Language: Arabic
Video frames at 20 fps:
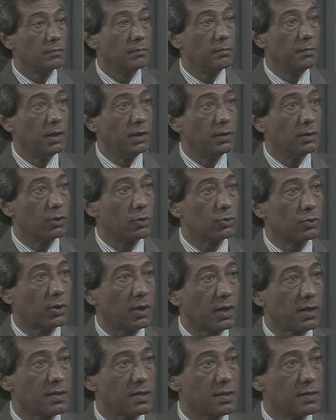مين
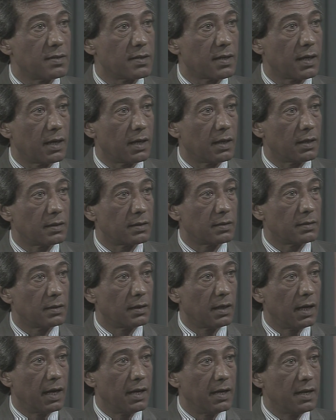دكتور حسين زاهر
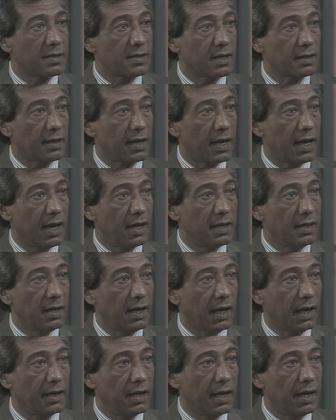انسه
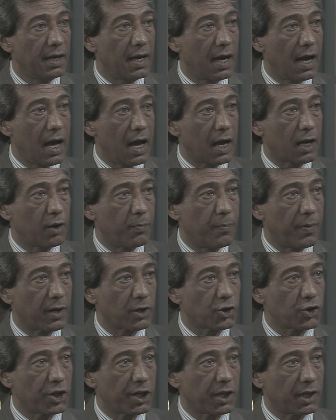تهاني احنا هنا
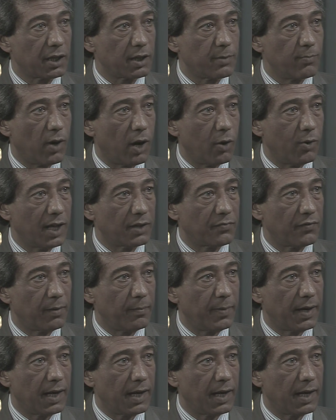اكبر شركه مقاولات في